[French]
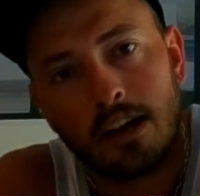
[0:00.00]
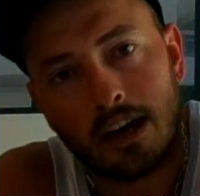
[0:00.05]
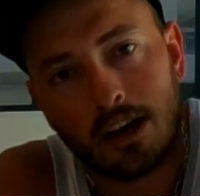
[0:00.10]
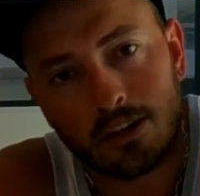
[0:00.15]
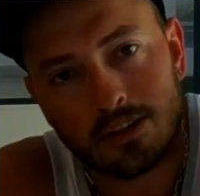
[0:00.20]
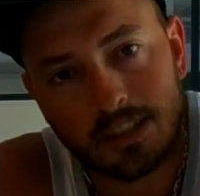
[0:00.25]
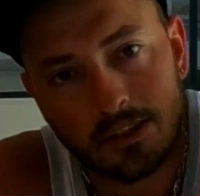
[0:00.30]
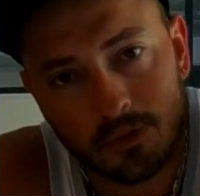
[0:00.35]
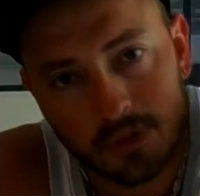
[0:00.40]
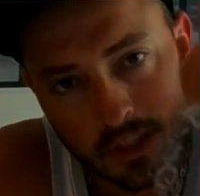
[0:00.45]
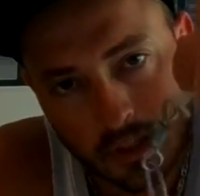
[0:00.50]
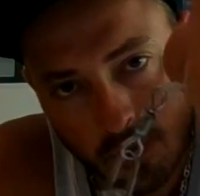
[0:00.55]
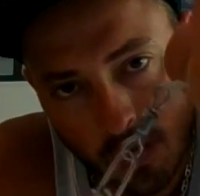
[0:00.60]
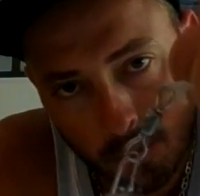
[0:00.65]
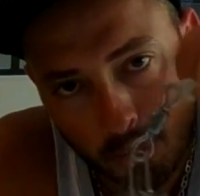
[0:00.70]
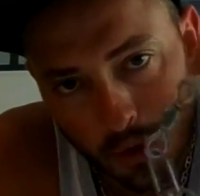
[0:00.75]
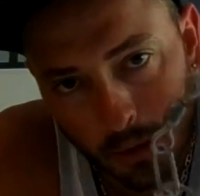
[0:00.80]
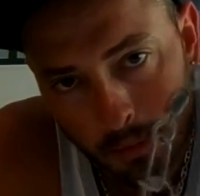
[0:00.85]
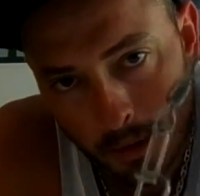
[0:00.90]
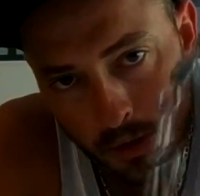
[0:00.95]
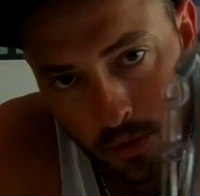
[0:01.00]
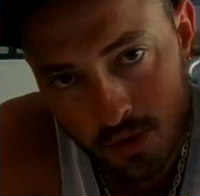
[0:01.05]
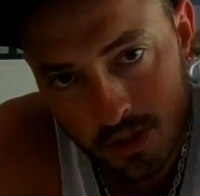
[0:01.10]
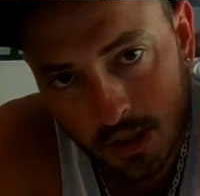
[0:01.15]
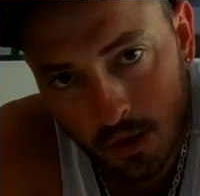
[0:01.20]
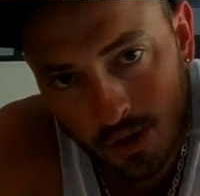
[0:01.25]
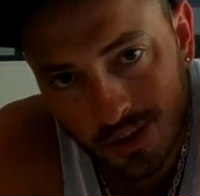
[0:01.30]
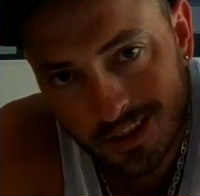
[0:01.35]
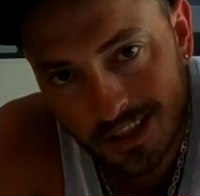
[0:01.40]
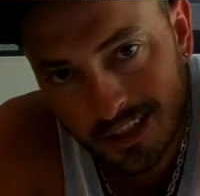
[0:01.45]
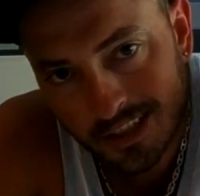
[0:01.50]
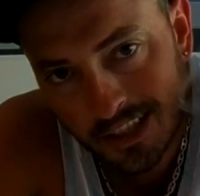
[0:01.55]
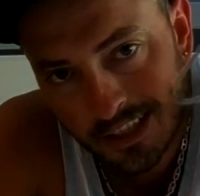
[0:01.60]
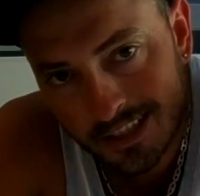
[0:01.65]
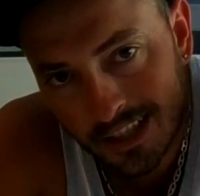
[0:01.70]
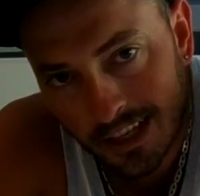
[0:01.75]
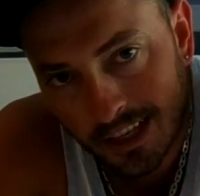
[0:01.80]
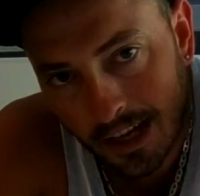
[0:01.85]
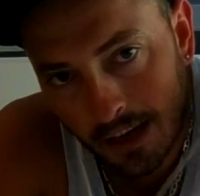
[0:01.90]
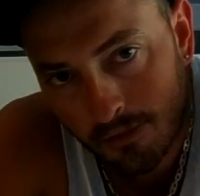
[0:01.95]
Alors, ce qu'il faut savoir pour la pêche aux silures, c'est que
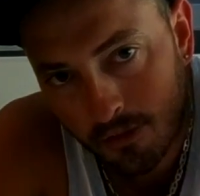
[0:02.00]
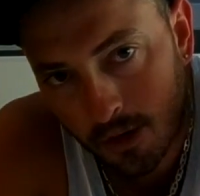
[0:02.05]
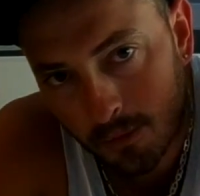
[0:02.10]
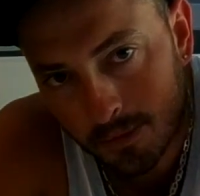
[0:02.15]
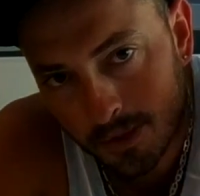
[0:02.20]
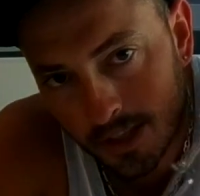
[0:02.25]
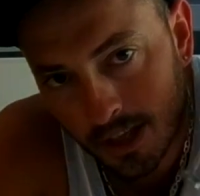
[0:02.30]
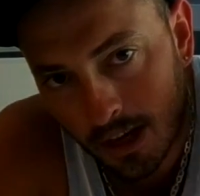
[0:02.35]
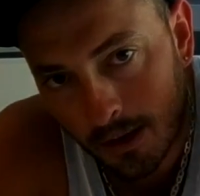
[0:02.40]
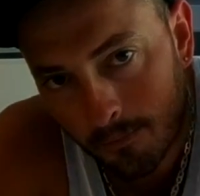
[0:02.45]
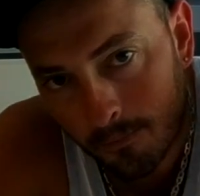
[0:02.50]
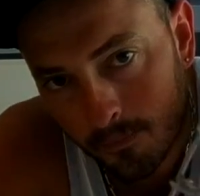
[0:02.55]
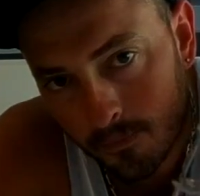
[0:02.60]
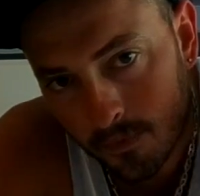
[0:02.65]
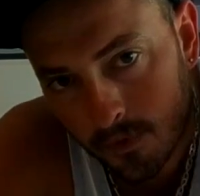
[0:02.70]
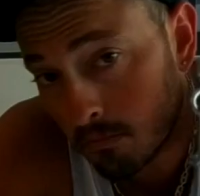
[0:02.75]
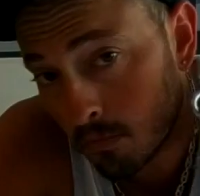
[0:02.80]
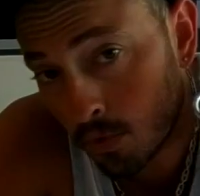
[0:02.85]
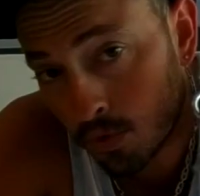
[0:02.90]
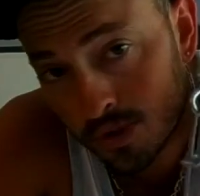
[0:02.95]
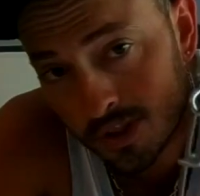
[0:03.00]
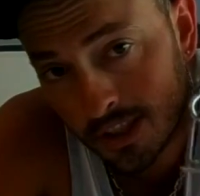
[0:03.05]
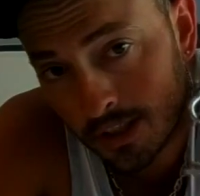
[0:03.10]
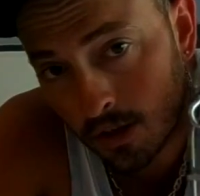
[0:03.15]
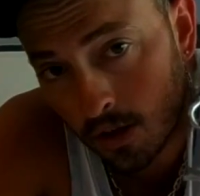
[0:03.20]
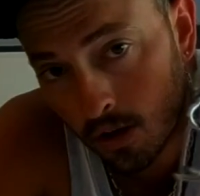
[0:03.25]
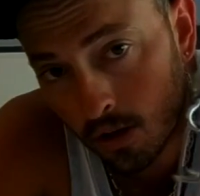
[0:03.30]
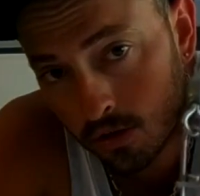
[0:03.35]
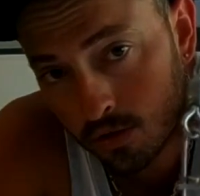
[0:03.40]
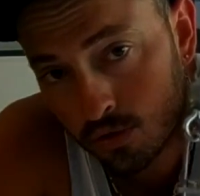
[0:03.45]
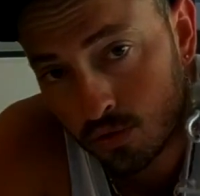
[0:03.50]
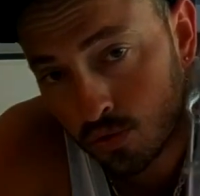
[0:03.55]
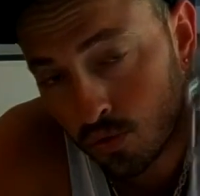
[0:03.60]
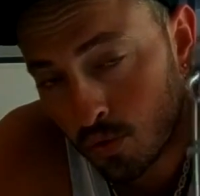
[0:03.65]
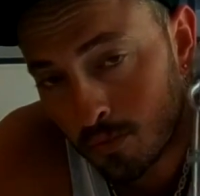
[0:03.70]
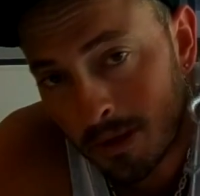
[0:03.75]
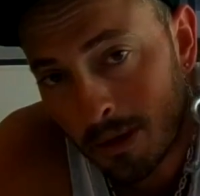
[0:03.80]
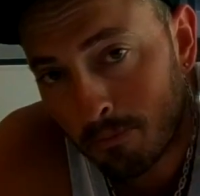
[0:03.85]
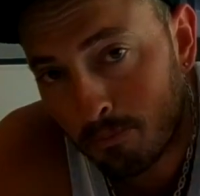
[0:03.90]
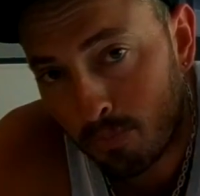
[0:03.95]
des agrafes comme ça, aussi grosses
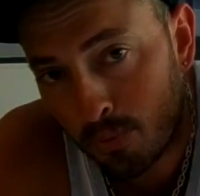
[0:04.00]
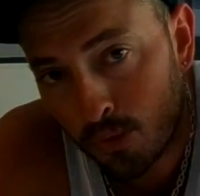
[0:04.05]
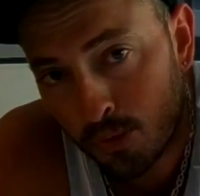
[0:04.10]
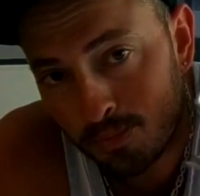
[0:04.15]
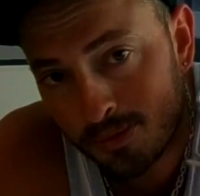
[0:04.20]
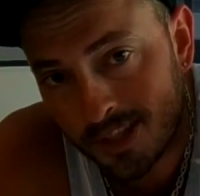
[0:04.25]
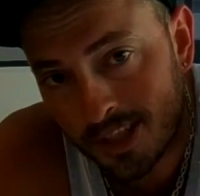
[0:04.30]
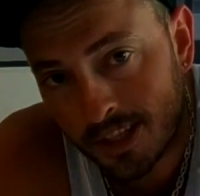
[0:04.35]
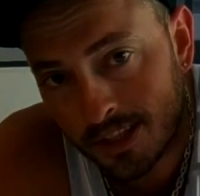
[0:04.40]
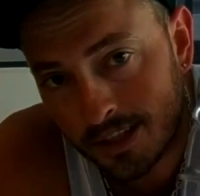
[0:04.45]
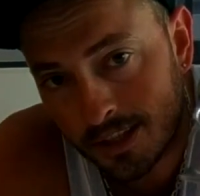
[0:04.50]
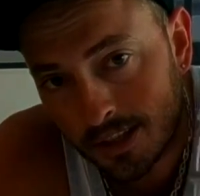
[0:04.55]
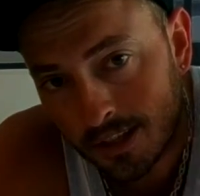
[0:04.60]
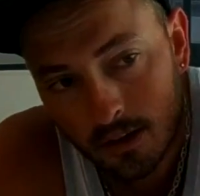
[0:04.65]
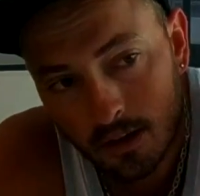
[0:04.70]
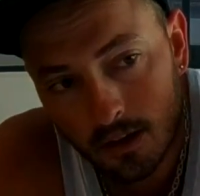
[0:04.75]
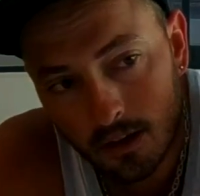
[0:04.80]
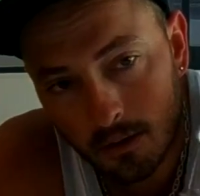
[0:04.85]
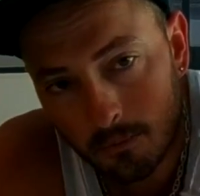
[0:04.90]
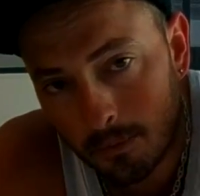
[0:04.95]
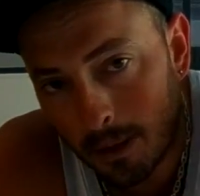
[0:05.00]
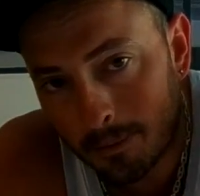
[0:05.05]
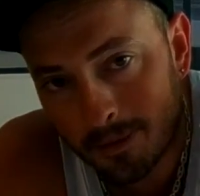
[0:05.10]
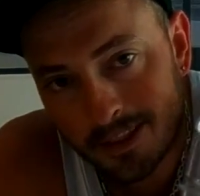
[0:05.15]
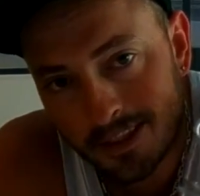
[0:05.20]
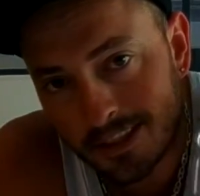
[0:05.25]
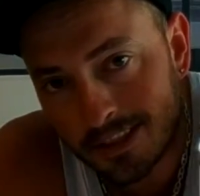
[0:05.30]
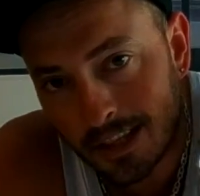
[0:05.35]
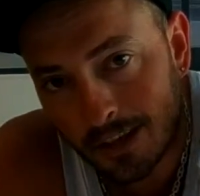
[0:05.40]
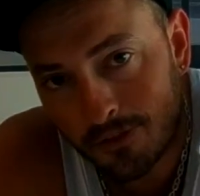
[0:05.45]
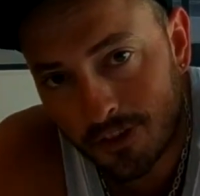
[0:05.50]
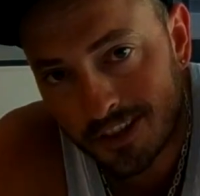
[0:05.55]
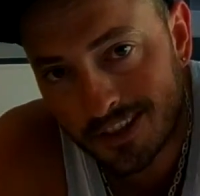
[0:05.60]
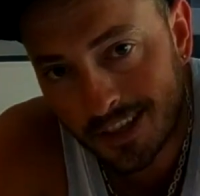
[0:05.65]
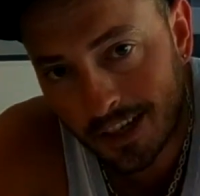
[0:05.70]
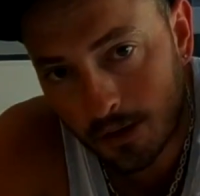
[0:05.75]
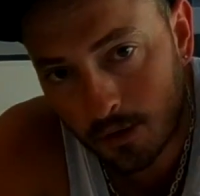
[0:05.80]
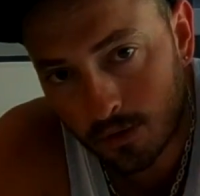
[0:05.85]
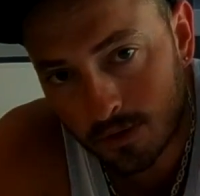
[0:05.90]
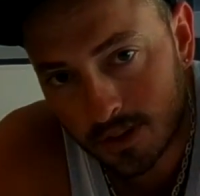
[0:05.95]
ou même plus petites, euh, même si ça fait
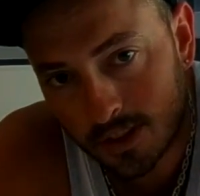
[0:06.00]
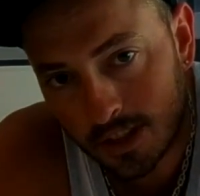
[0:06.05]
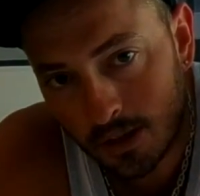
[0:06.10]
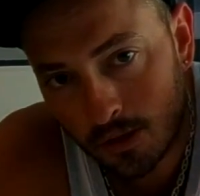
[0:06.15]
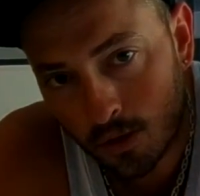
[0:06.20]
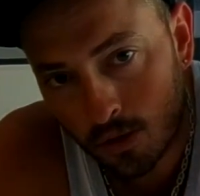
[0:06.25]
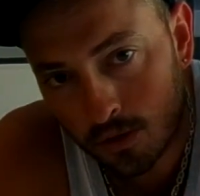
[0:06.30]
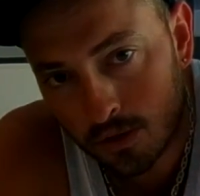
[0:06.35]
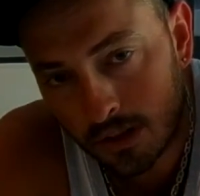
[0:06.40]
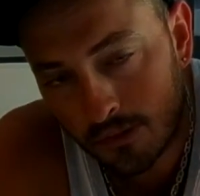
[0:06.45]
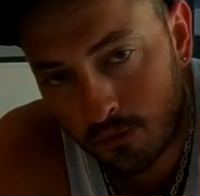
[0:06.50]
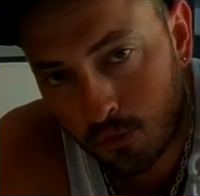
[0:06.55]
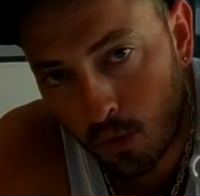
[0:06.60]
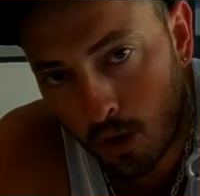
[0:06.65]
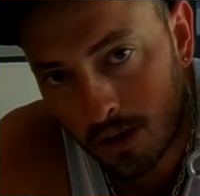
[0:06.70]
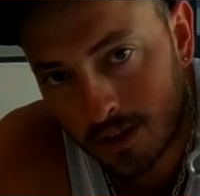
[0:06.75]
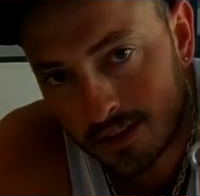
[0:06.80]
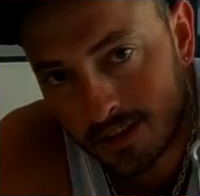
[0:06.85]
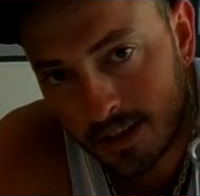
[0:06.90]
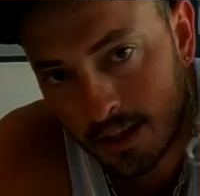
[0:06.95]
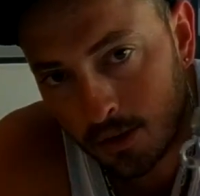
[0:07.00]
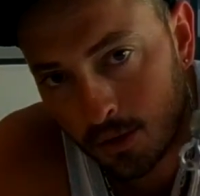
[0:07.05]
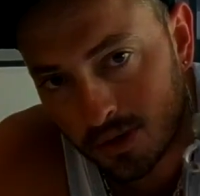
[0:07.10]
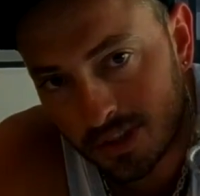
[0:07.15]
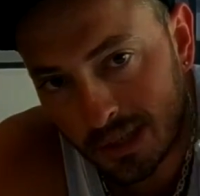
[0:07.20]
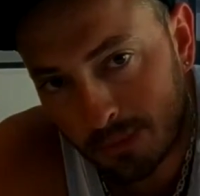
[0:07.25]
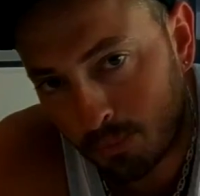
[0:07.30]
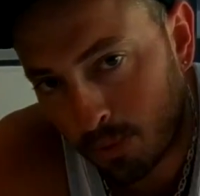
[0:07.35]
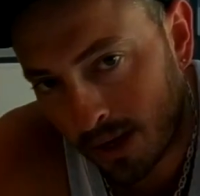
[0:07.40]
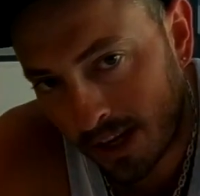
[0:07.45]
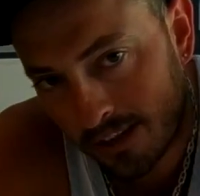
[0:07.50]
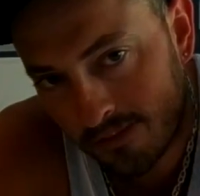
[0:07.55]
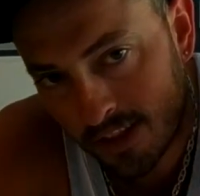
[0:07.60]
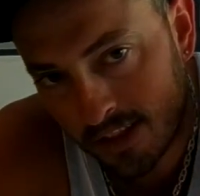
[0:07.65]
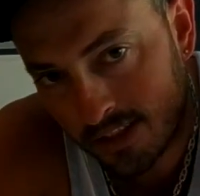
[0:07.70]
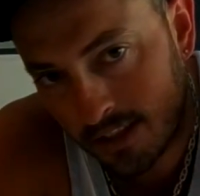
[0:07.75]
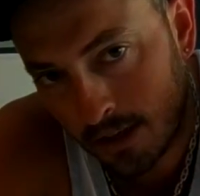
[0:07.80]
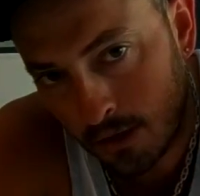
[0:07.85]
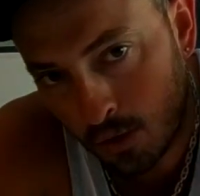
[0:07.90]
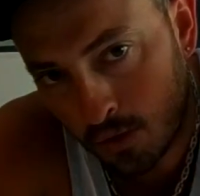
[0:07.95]
50 kg, des fois le silure ça peut arriver
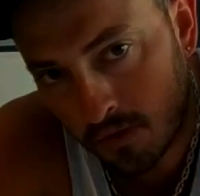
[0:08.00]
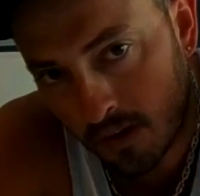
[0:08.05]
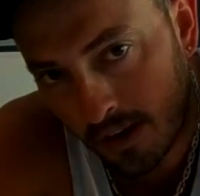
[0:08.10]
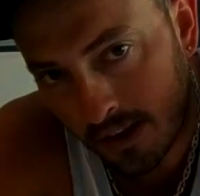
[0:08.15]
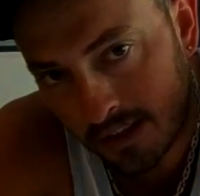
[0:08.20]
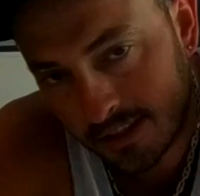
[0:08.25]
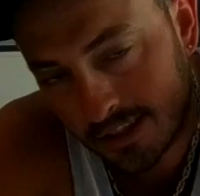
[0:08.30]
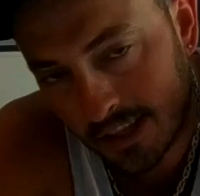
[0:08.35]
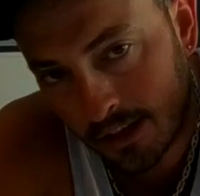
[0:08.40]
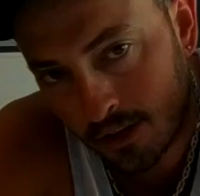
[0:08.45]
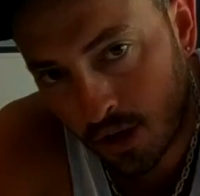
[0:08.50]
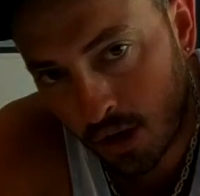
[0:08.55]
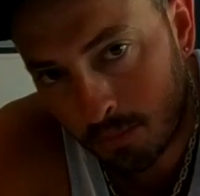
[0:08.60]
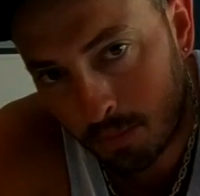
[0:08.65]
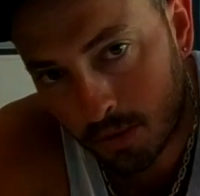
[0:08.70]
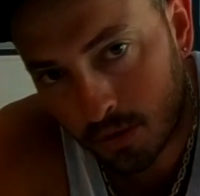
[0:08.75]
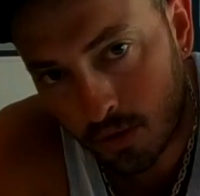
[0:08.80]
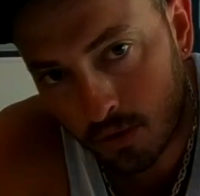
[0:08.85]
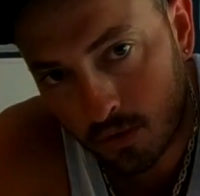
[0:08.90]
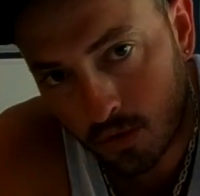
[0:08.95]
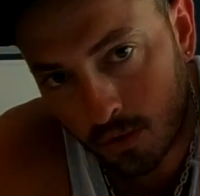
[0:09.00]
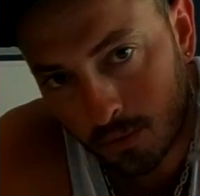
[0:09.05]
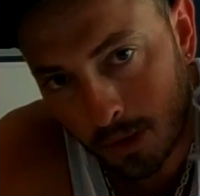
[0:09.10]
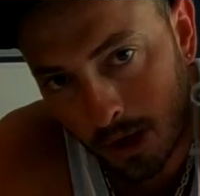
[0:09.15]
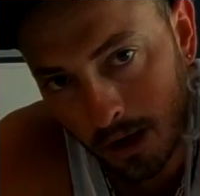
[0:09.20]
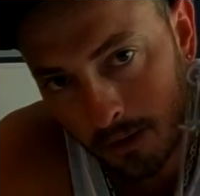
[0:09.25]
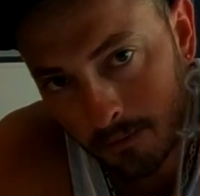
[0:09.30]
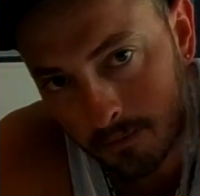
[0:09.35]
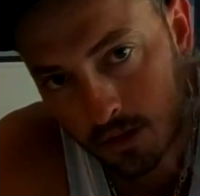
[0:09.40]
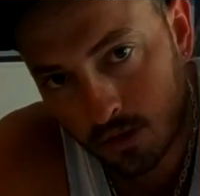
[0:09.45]
qu'il ouvre avec sa gueule pendant le combat.